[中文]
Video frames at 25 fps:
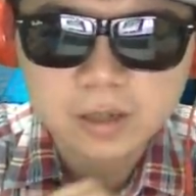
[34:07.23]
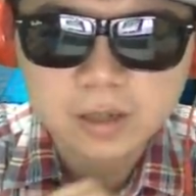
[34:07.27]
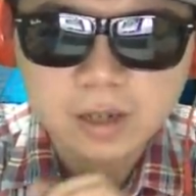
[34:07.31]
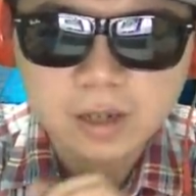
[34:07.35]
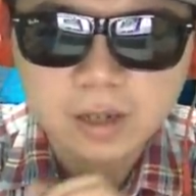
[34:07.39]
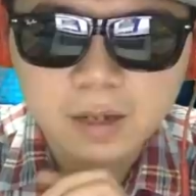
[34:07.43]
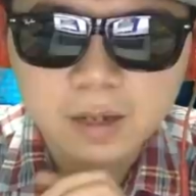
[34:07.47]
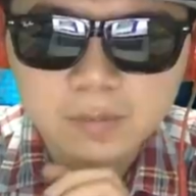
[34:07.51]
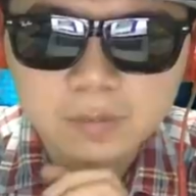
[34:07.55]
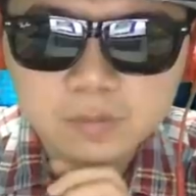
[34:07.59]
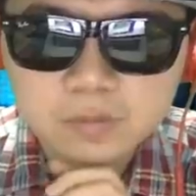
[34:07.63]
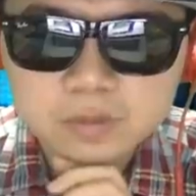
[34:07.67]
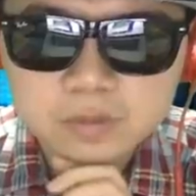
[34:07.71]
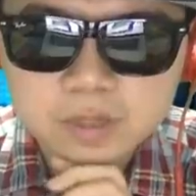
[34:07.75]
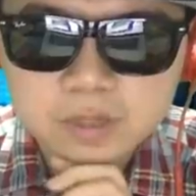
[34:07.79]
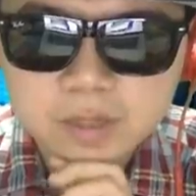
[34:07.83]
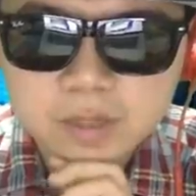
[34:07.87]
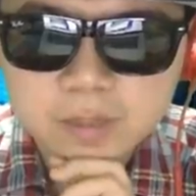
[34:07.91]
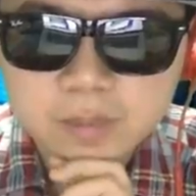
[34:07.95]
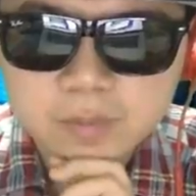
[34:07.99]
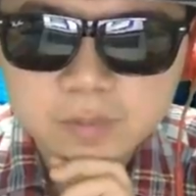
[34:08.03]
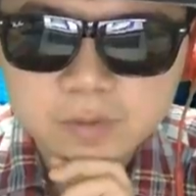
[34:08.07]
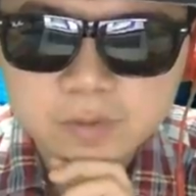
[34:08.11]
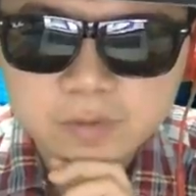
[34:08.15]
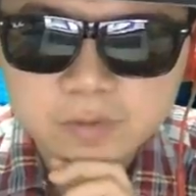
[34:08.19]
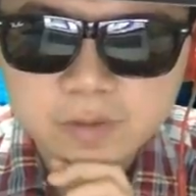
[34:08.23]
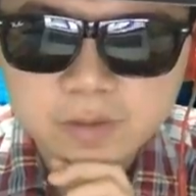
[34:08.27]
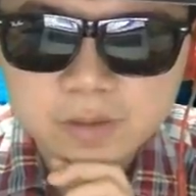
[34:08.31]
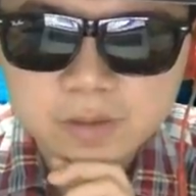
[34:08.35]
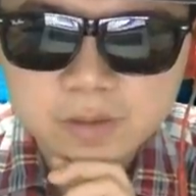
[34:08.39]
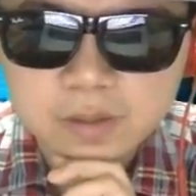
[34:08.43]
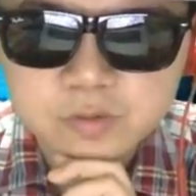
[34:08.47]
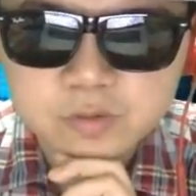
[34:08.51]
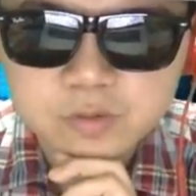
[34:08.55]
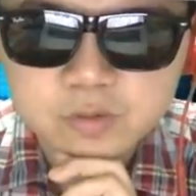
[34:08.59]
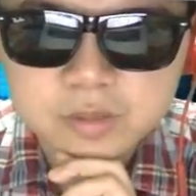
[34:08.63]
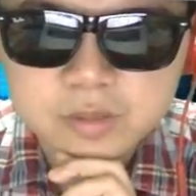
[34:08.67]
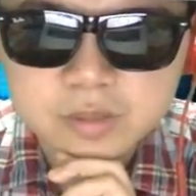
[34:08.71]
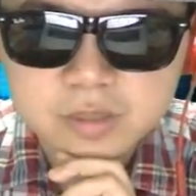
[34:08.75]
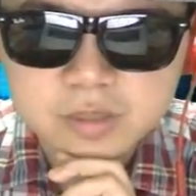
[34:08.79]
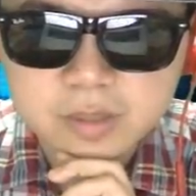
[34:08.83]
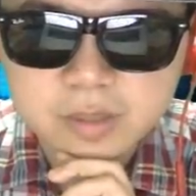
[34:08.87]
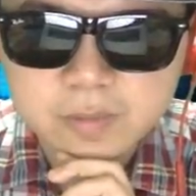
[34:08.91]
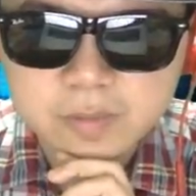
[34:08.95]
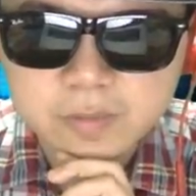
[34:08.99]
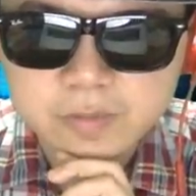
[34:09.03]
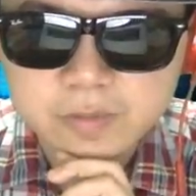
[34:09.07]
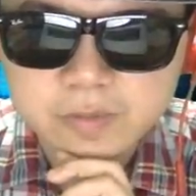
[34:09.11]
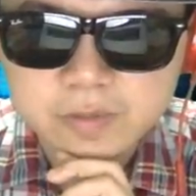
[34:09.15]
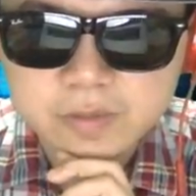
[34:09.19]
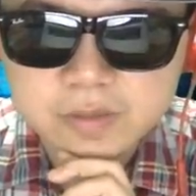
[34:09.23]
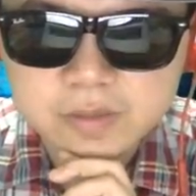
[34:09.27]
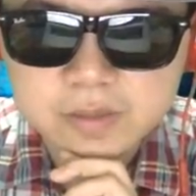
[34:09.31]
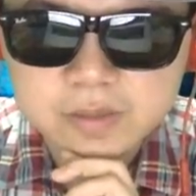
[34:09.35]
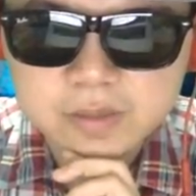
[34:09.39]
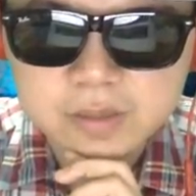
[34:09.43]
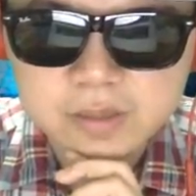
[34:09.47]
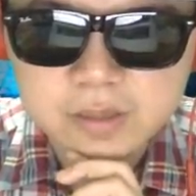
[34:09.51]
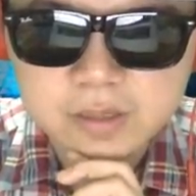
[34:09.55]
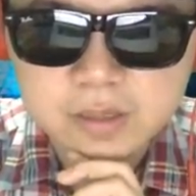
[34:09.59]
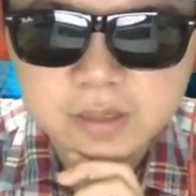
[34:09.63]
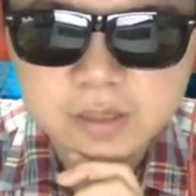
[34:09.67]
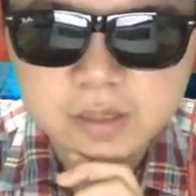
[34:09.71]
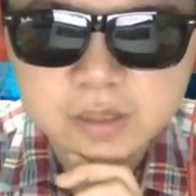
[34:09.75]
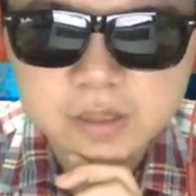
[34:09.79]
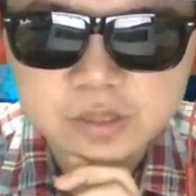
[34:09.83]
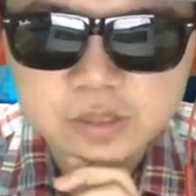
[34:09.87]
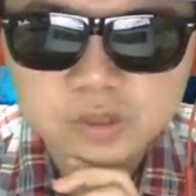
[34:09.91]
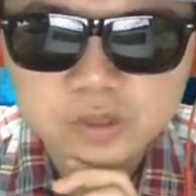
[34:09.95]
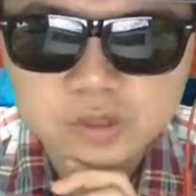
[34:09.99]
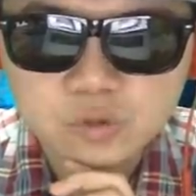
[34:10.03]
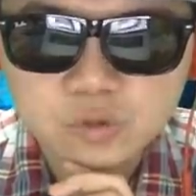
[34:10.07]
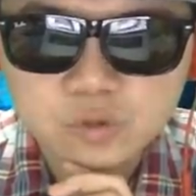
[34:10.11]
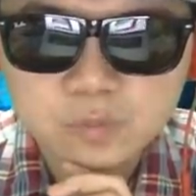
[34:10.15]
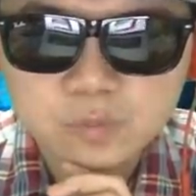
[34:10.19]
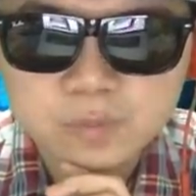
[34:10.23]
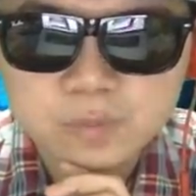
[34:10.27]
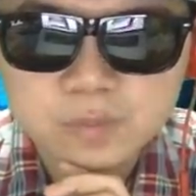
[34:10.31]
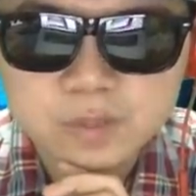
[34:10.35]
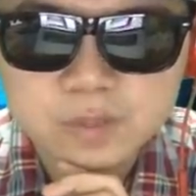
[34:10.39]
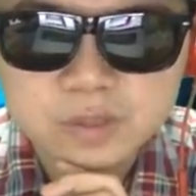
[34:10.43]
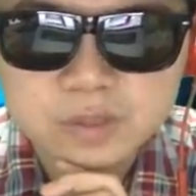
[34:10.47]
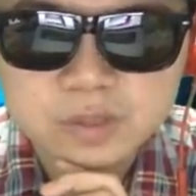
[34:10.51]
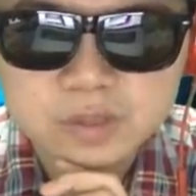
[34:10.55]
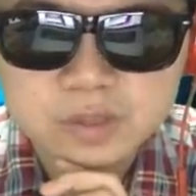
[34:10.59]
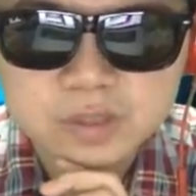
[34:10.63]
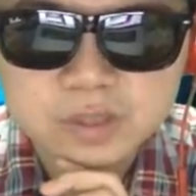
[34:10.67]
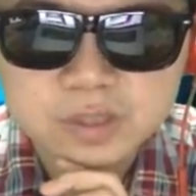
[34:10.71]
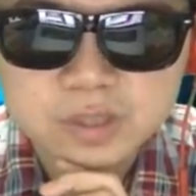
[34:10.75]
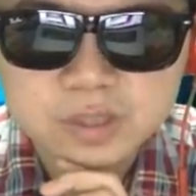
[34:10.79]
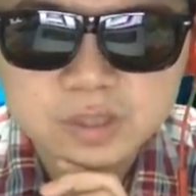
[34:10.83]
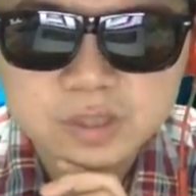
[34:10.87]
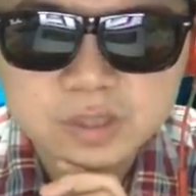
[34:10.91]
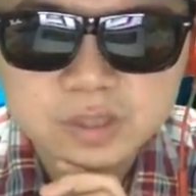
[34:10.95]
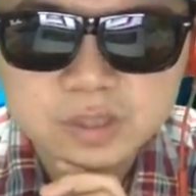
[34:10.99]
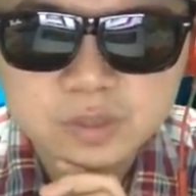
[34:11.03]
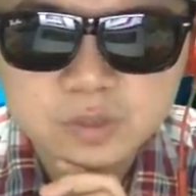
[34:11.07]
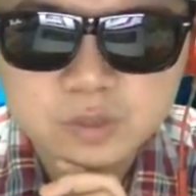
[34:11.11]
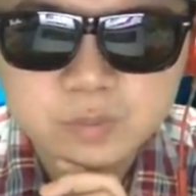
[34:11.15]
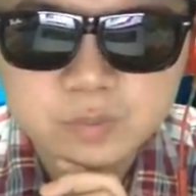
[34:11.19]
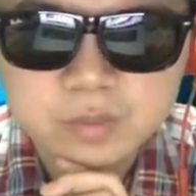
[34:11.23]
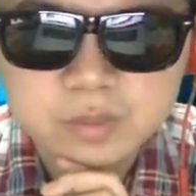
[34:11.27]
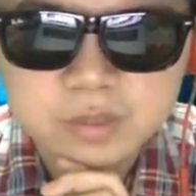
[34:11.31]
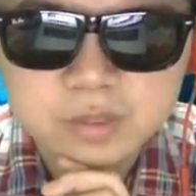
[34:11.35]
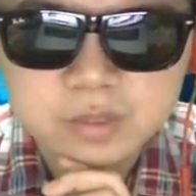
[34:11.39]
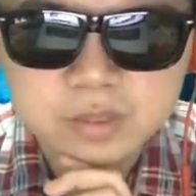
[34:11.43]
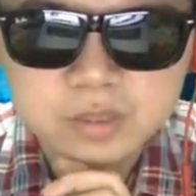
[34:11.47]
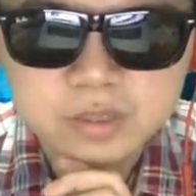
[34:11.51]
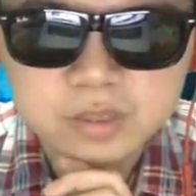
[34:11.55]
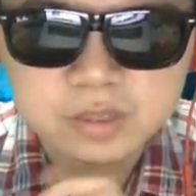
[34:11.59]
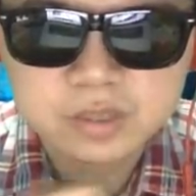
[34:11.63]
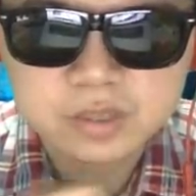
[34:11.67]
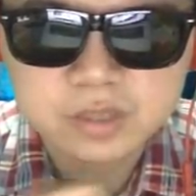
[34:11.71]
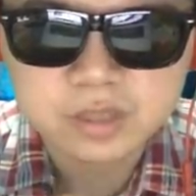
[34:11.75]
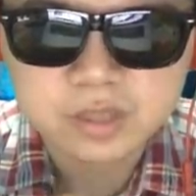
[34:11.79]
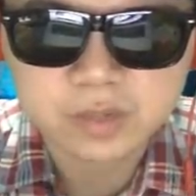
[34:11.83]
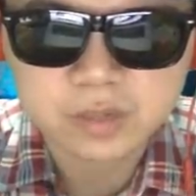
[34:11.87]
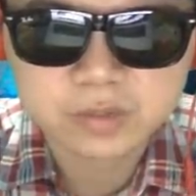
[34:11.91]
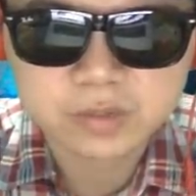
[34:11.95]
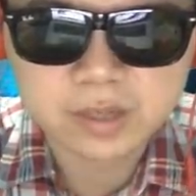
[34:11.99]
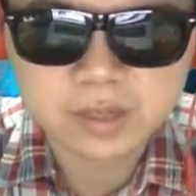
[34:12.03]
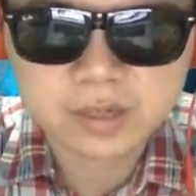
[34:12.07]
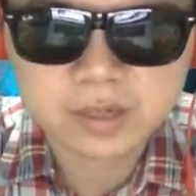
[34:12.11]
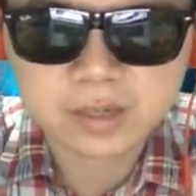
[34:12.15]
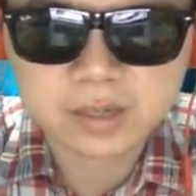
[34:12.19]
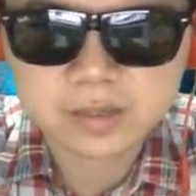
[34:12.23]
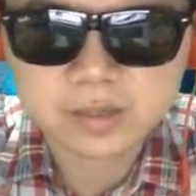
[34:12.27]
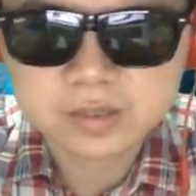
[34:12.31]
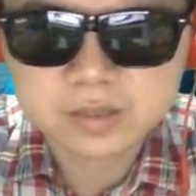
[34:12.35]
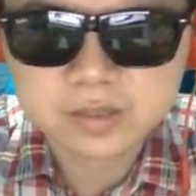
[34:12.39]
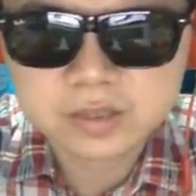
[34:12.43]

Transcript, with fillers: 好，目前的比分呢，最新的比分是十五比十七，十五比十七，小戴呢